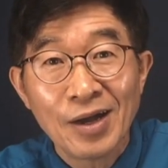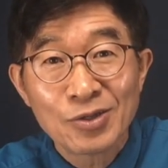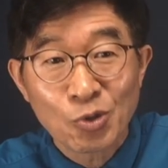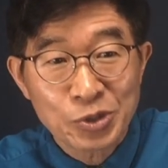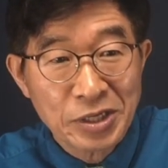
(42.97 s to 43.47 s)

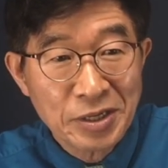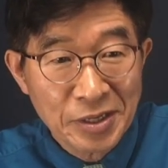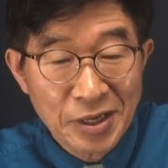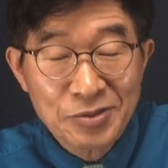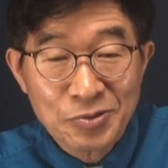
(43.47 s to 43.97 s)
조사를
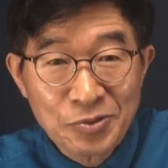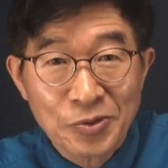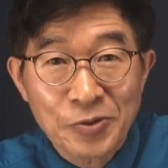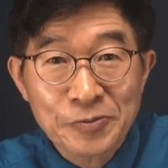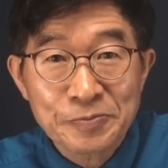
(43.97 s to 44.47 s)

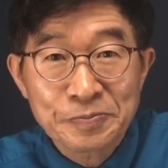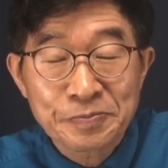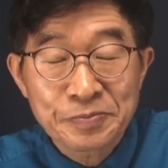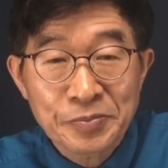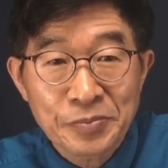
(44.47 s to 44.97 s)
해가지고
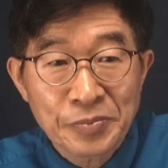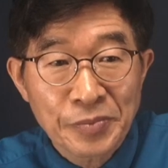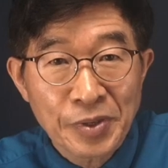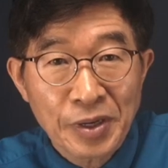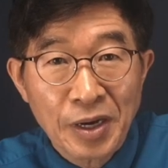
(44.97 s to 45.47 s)

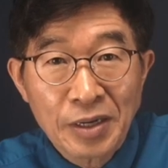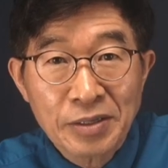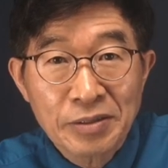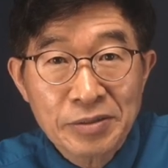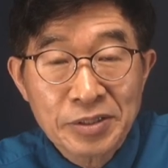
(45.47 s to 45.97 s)
각
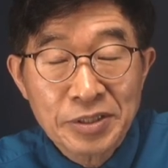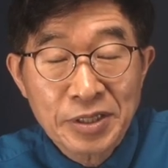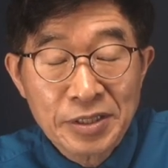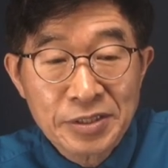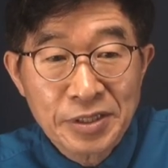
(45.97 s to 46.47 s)
그
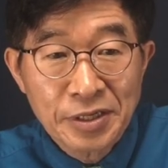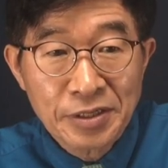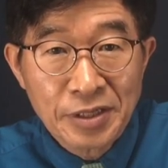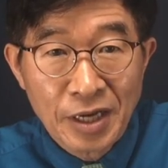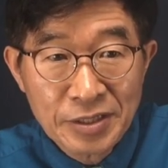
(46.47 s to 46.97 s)

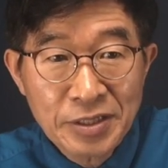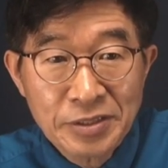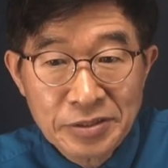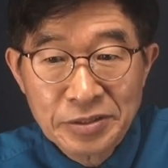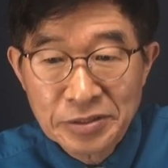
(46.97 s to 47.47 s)
지자체
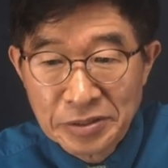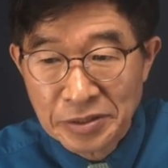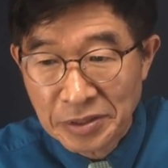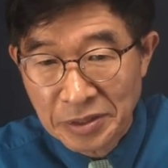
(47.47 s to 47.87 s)
단위에서